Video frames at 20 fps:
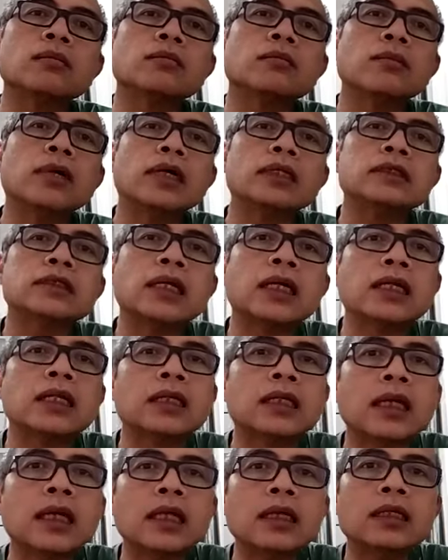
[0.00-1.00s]

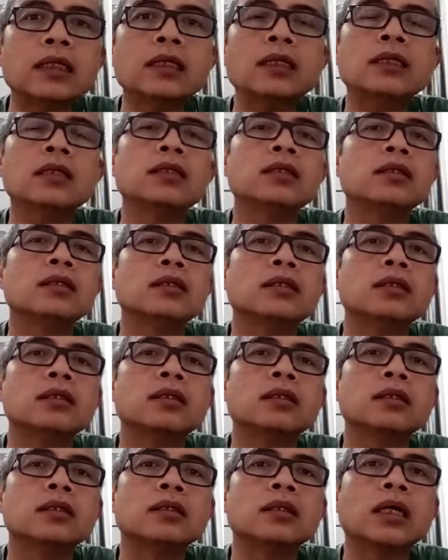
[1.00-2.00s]
bacaan tadi
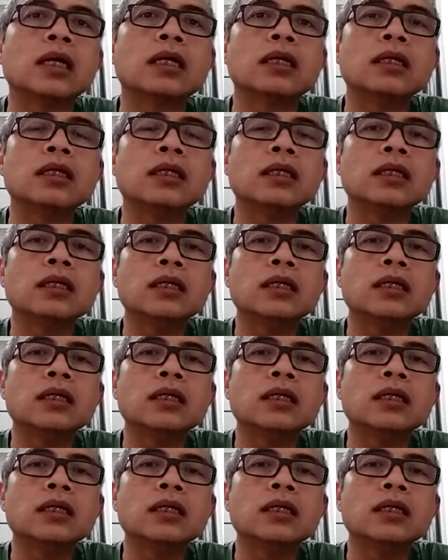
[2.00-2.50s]
hari